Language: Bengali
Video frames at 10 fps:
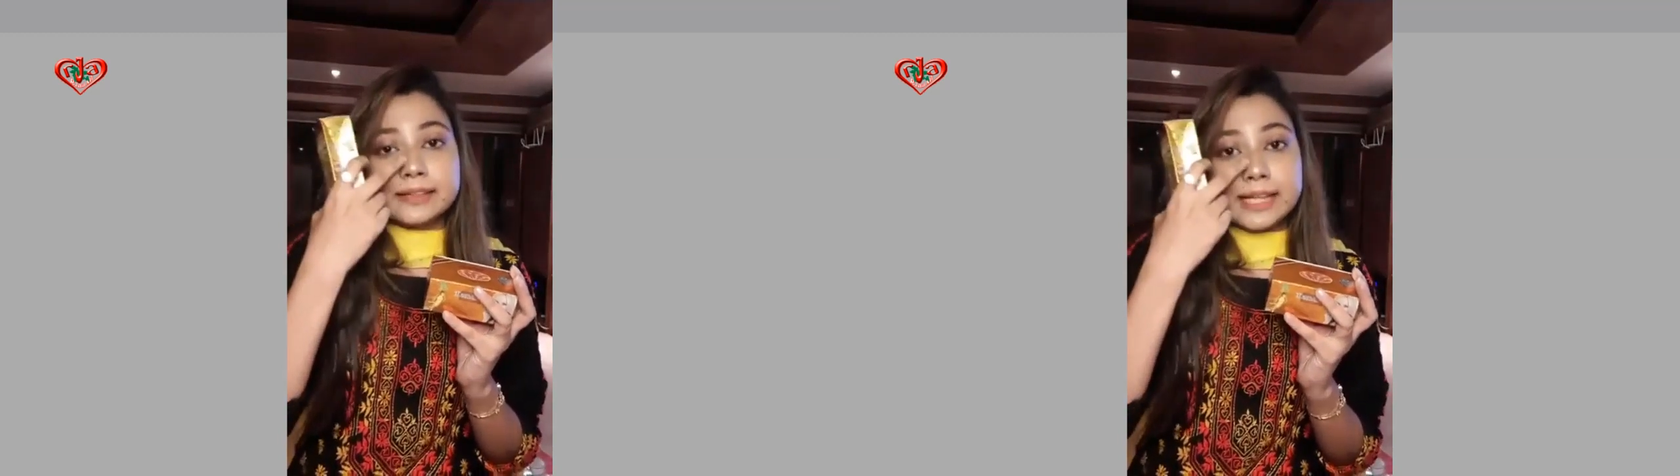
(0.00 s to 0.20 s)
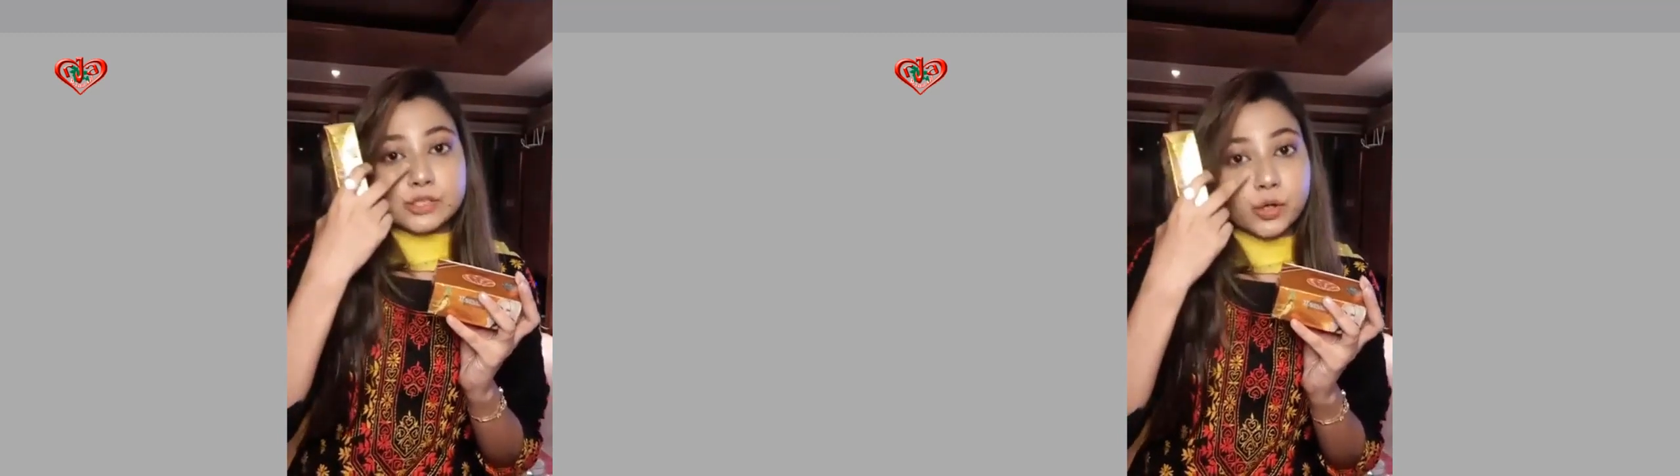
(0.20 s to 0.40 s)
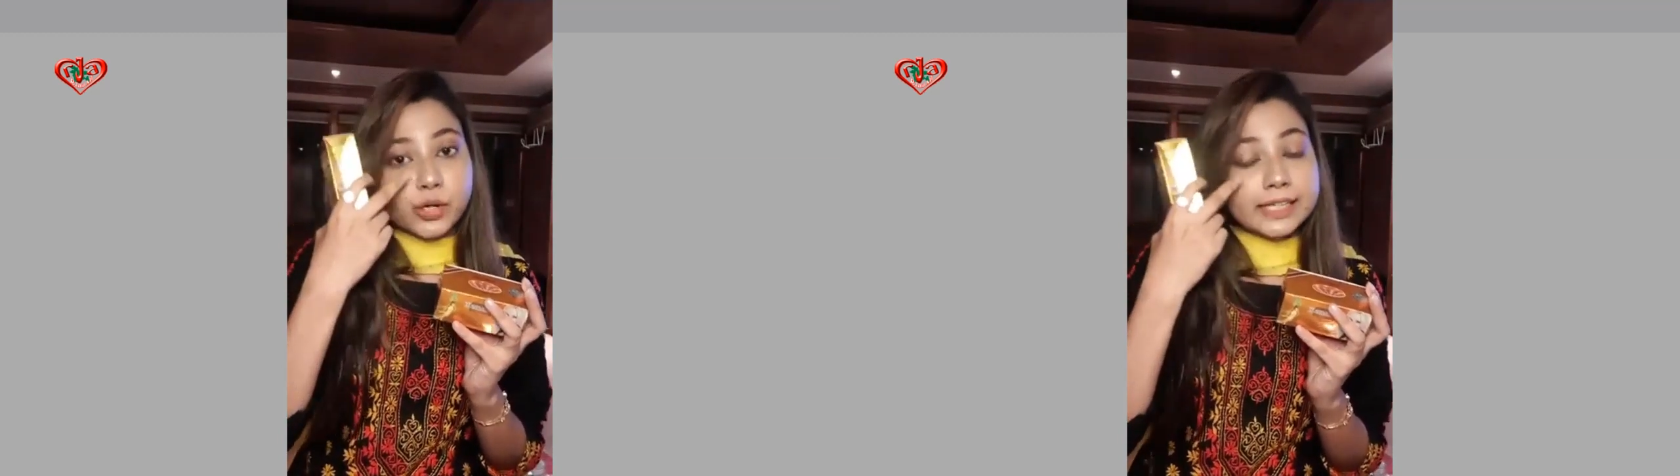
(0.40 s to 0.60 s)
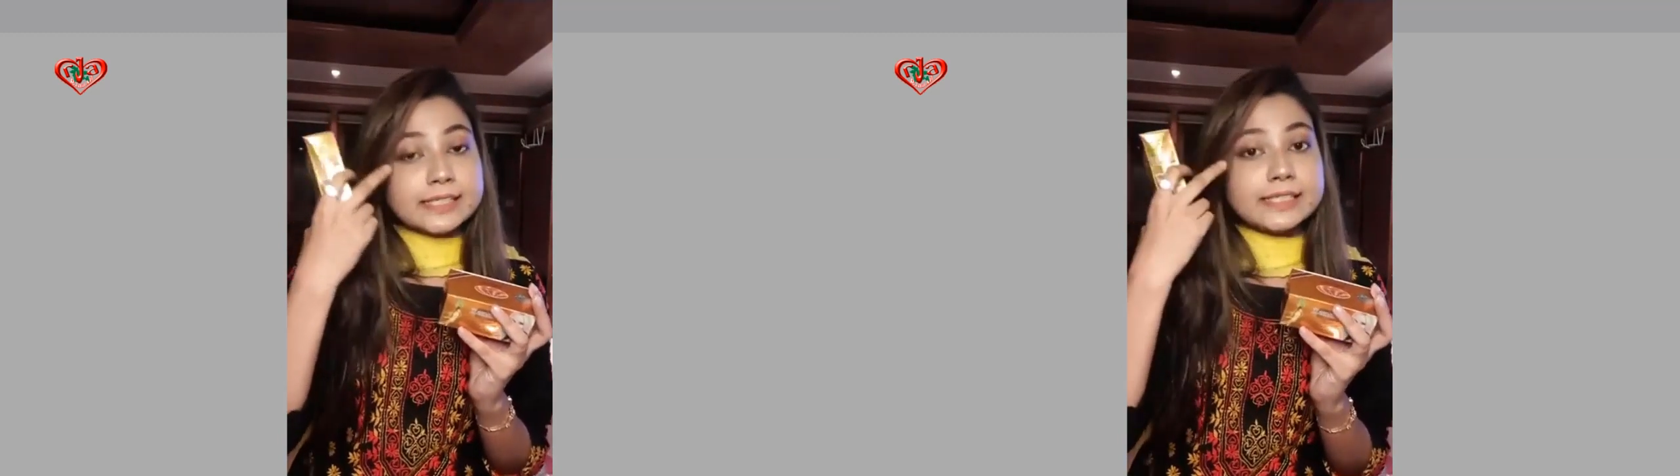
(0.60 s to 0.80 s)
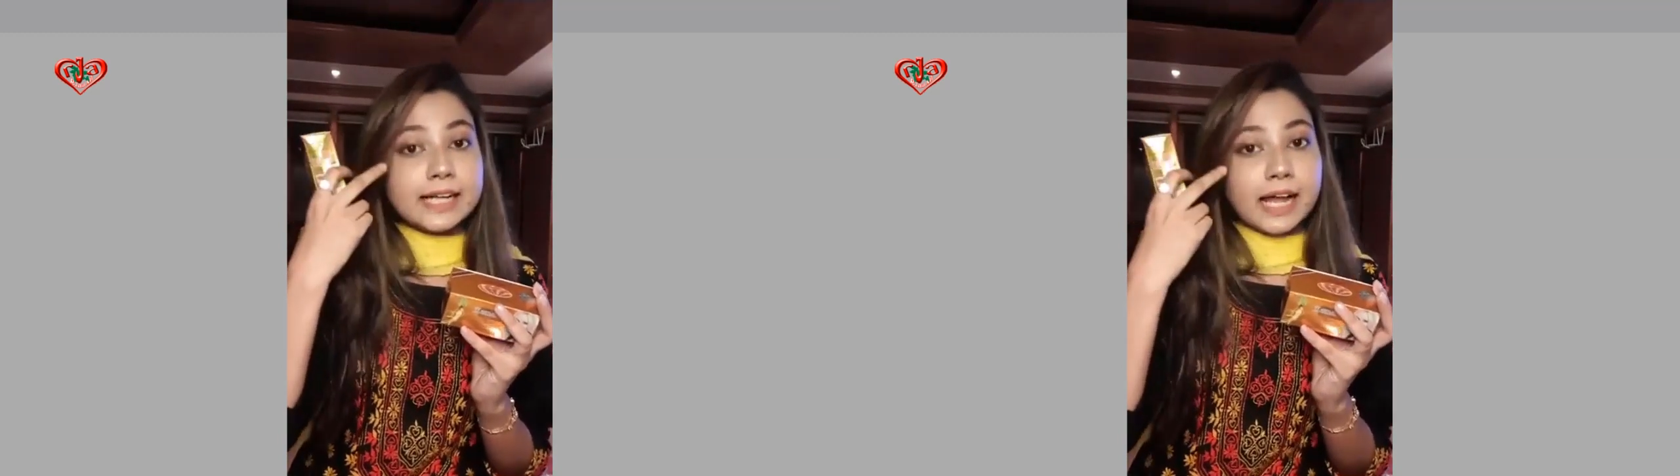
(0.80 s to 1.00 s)
দেন চোখের
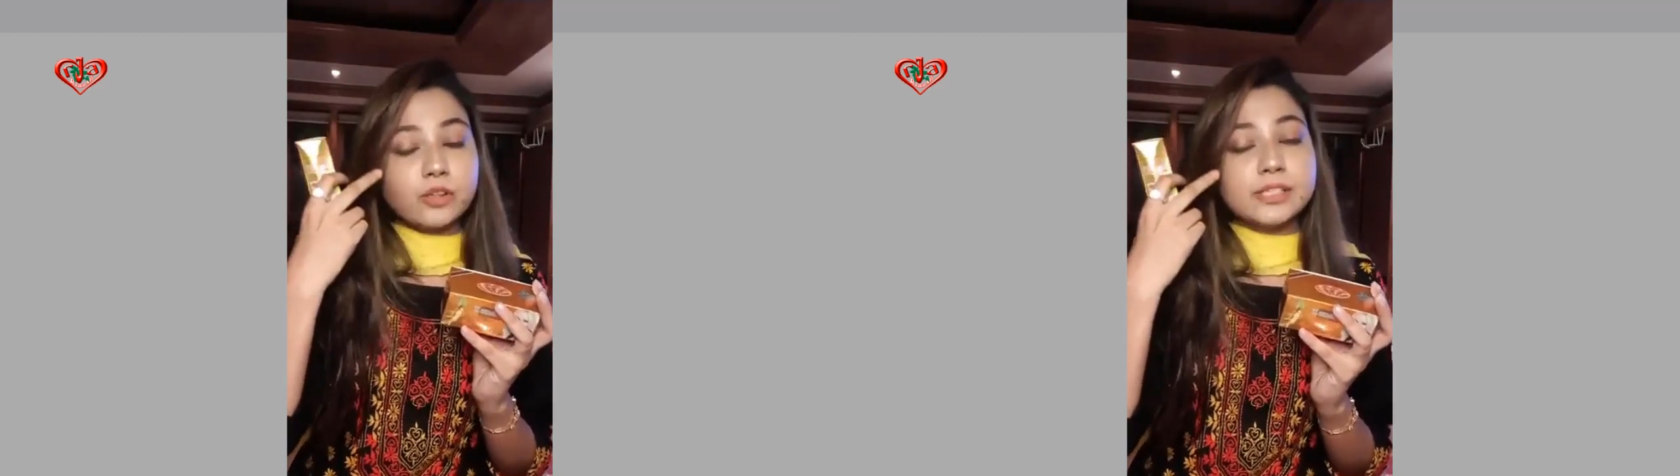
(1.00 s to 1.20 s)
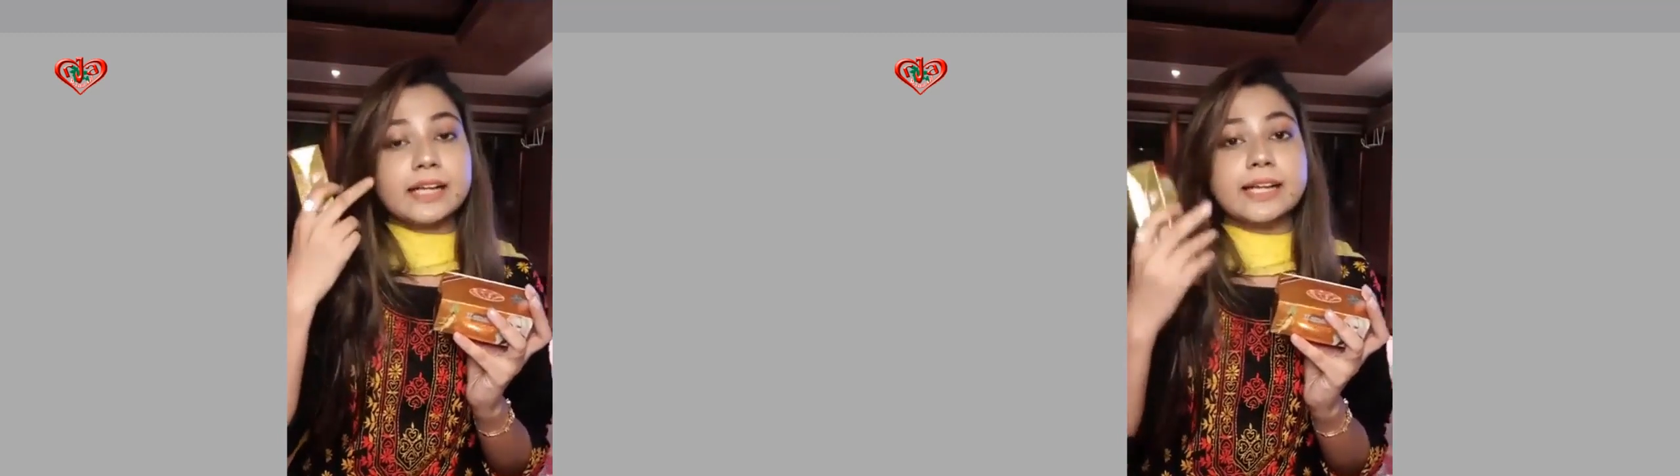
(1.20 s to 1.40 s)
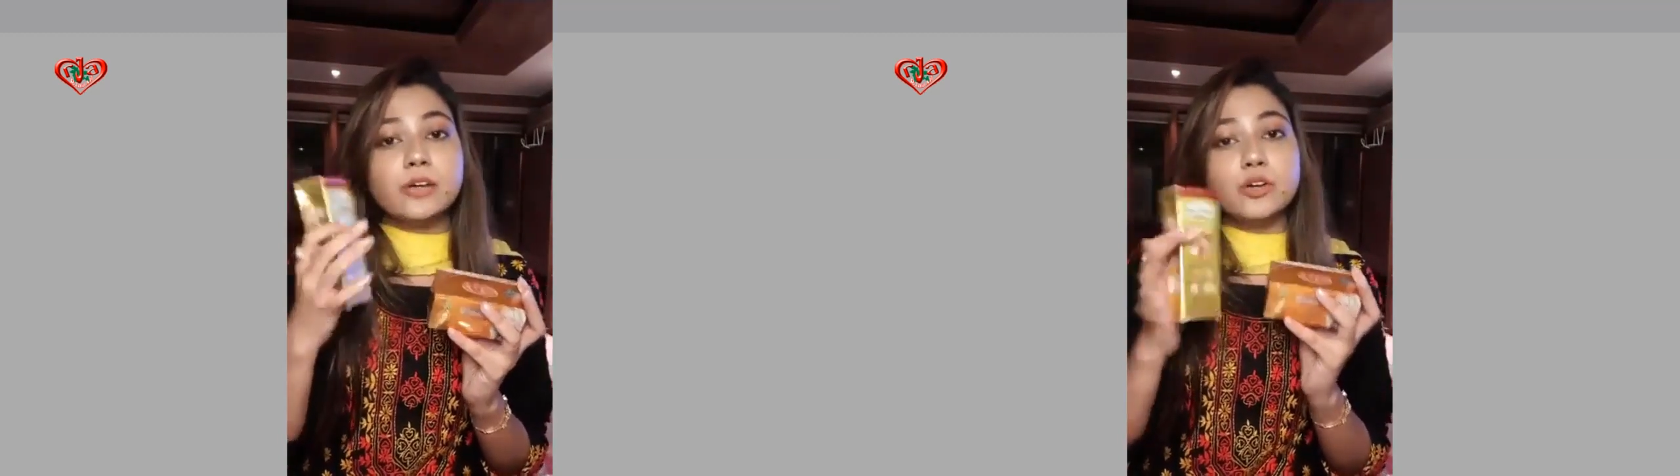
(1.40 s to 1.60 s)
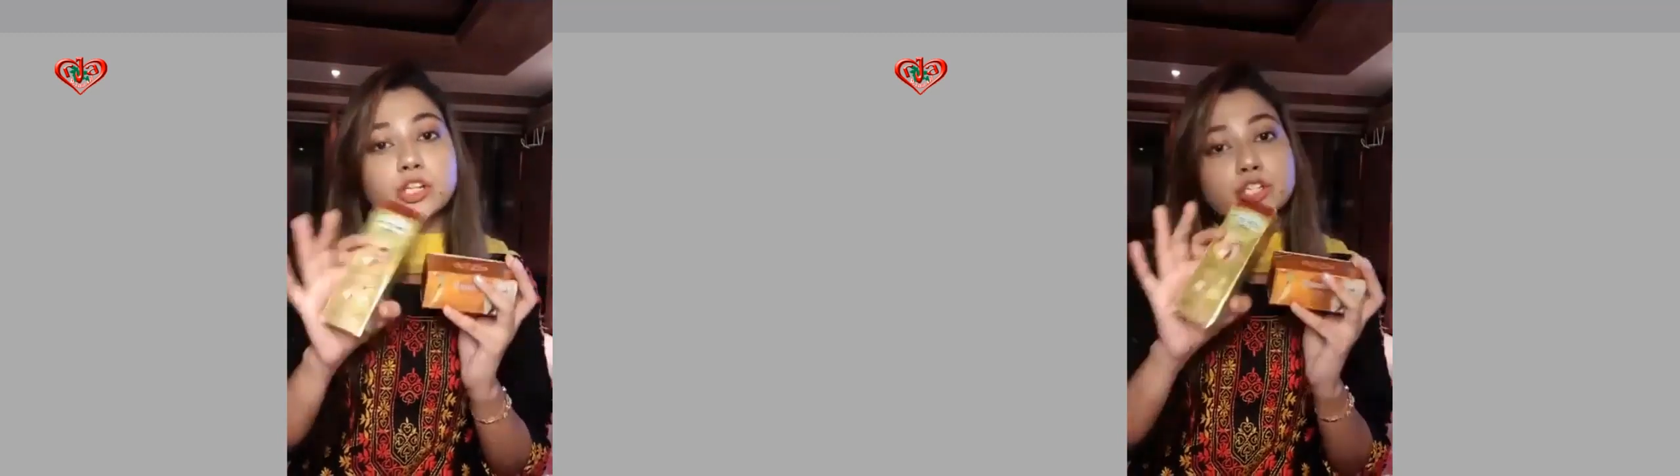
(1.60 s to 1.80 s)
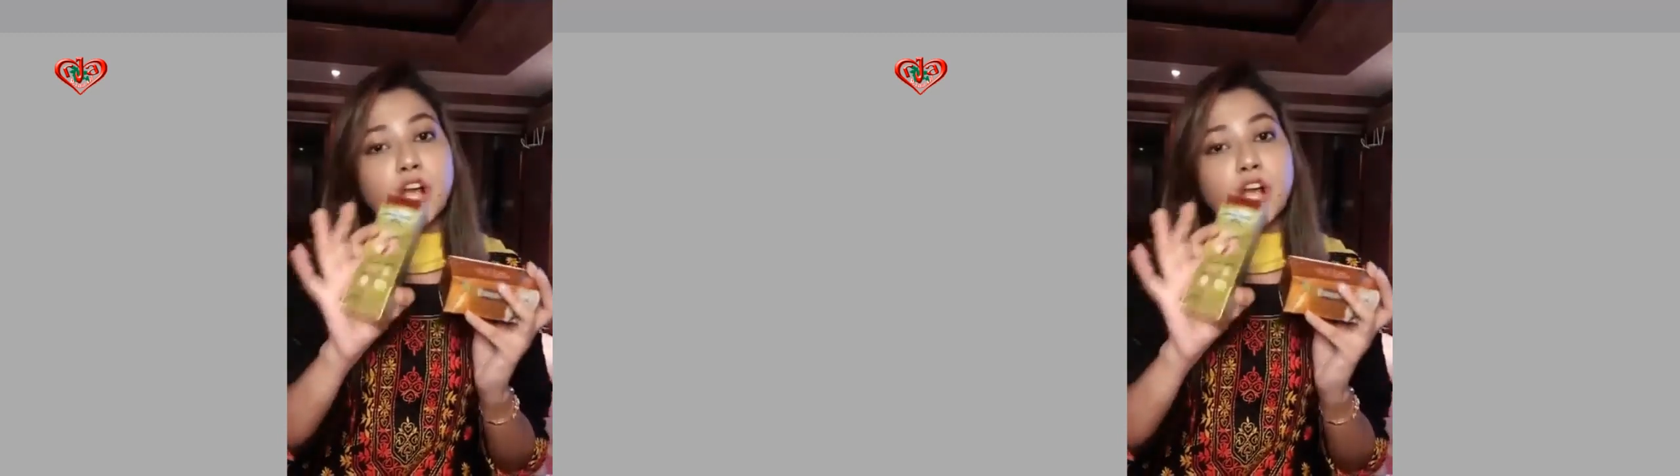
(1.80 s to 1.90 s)
নিচে কালো দাগ এগুলো